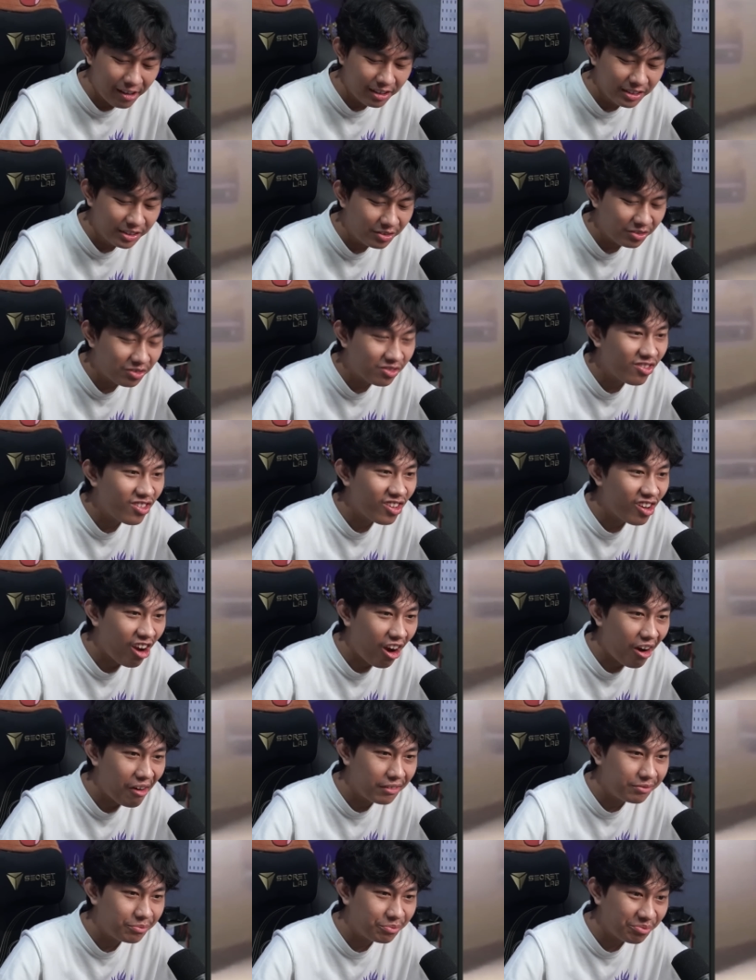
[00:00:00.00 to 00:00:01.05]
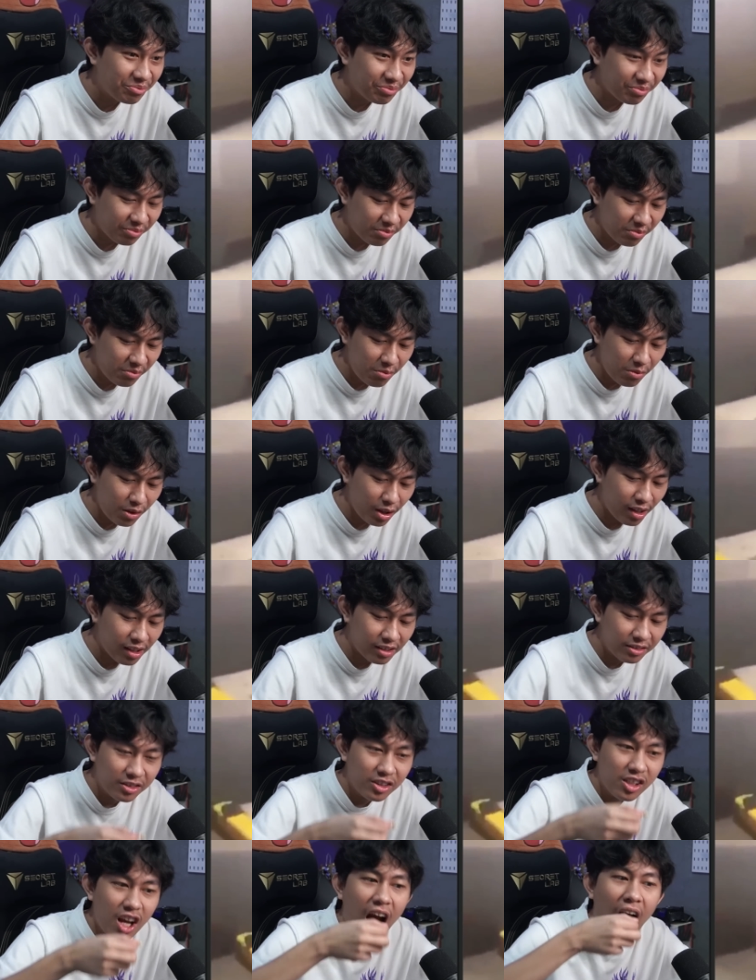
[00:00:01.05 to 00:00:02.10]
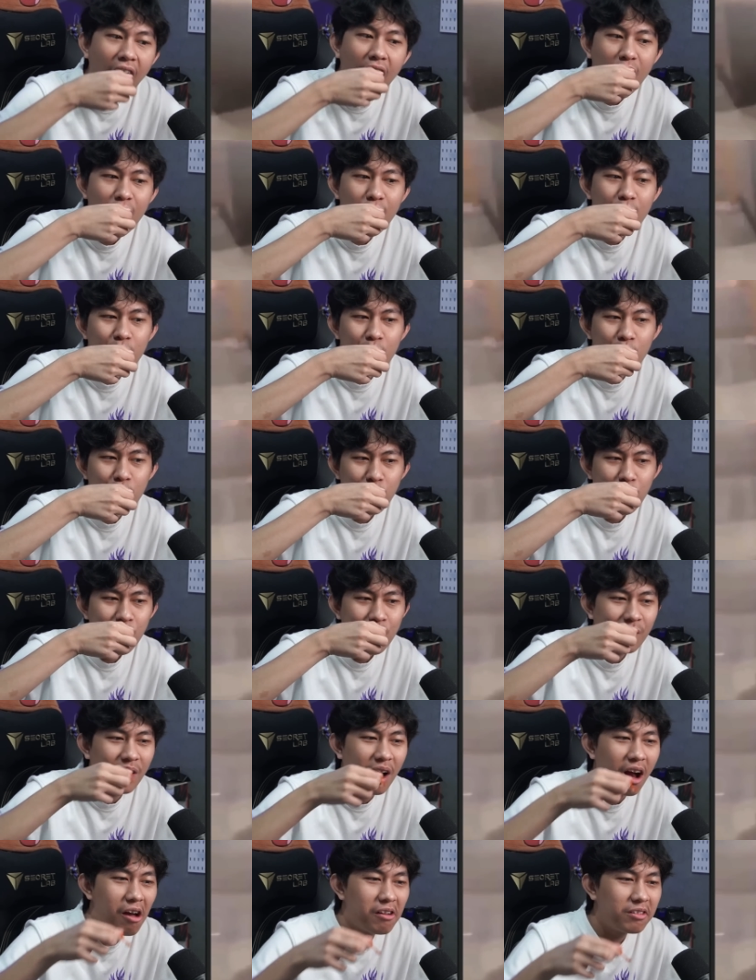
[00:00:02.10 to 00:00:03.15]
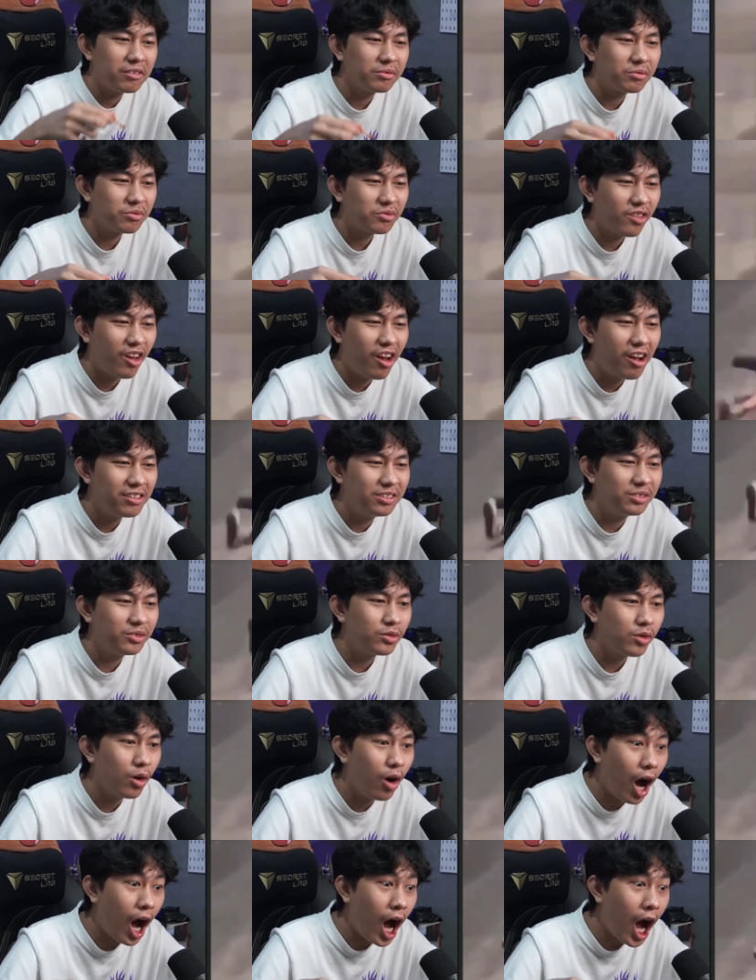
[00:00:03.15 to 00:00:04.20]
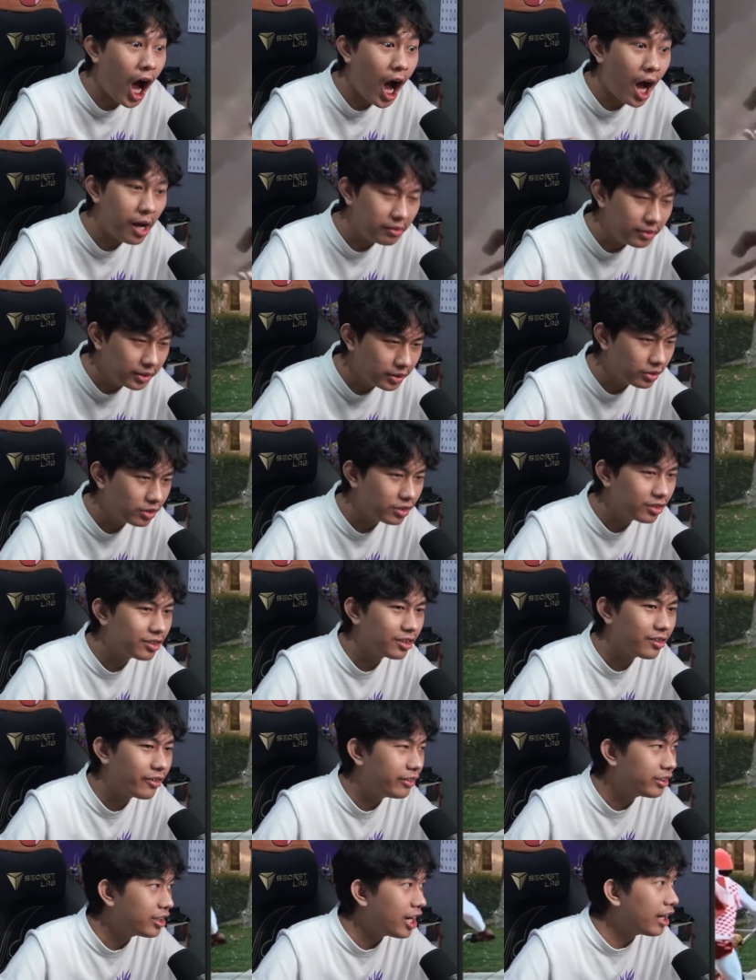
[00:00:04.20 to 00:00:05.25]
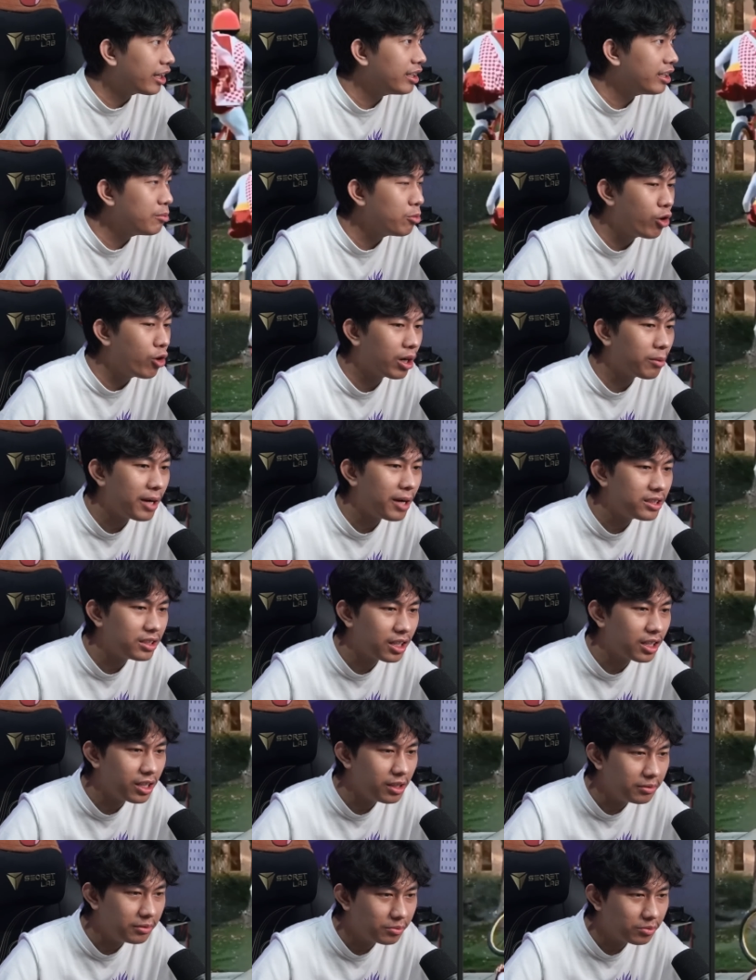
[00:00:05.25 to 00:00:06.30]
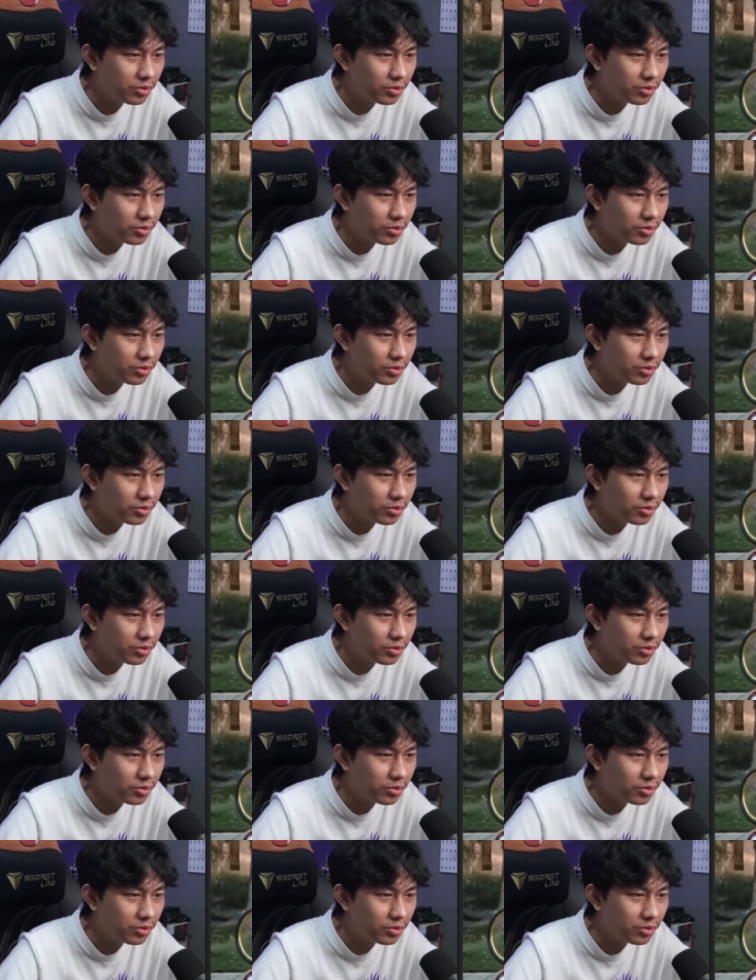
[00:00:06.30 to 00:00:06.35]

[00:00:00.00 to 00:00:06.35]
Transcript: Menuju tak terbatas dan melampauinya. Aduh. Wah! Kakinya bongkar pasang ya.